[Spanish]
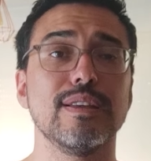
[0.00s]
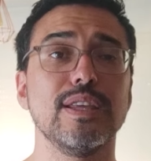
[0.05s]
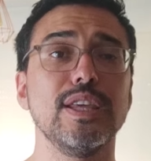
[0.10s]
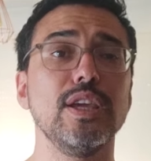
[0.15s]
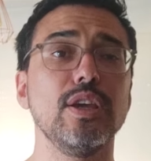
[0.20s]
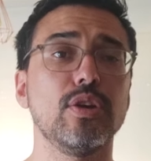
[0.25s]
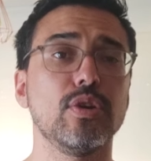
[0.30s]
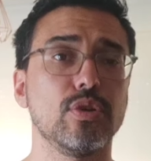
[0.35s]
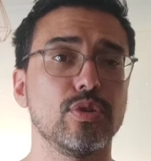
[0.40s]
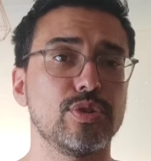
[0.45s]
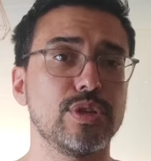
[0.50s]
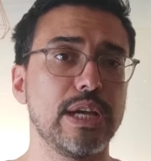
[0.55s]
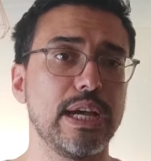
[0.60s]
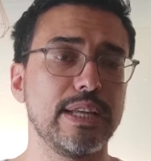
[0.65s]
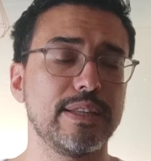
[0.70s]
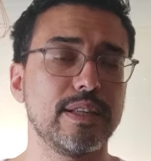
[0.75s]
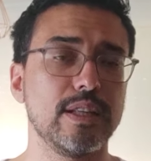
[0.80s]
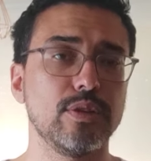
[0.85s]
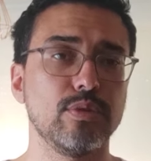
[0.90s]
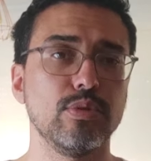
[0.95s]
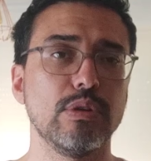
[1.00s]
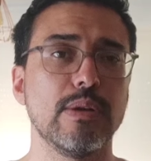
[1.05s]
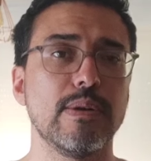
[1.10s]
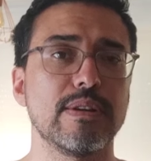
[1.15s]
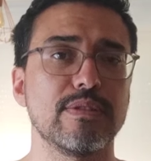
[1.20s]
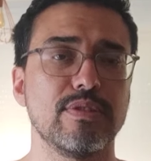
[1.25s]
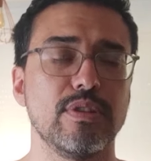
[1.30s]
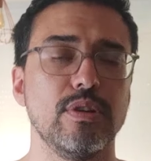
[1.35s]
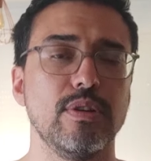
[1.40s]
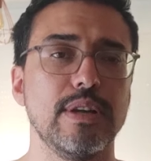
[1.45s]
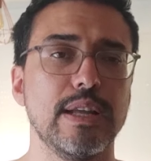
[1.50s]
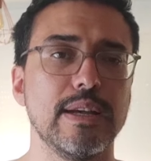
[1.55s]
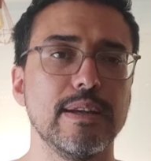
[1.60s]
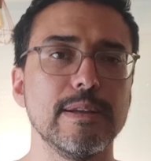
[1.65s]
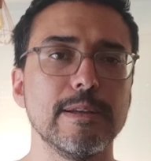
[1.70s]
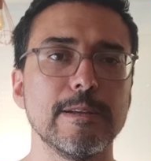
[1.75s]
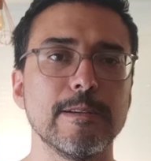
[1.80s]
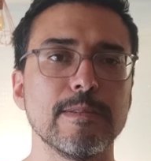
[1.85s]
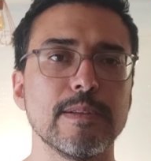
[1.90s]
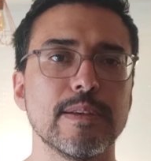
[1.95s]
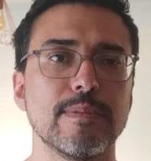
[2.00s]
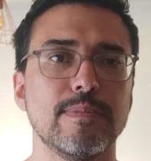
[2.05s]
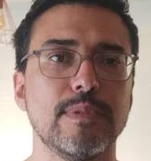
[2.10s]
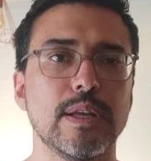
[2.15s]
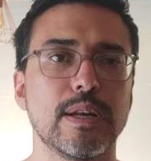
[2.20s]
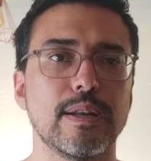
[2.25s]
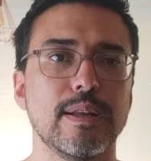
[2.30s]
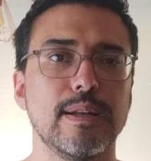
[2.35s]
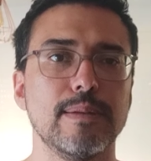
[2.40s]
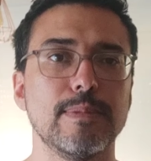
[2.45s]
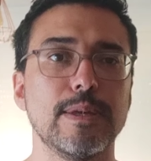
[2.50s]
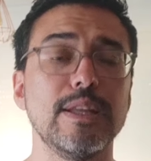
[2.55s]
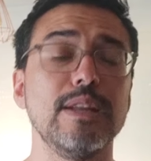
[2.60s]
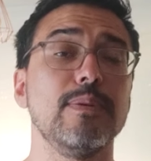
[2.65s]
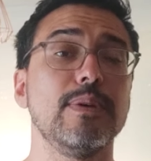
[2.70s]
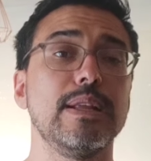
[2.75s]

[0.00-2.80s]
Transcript: Hijo ya a esta altura Barcelona de Real Madrid.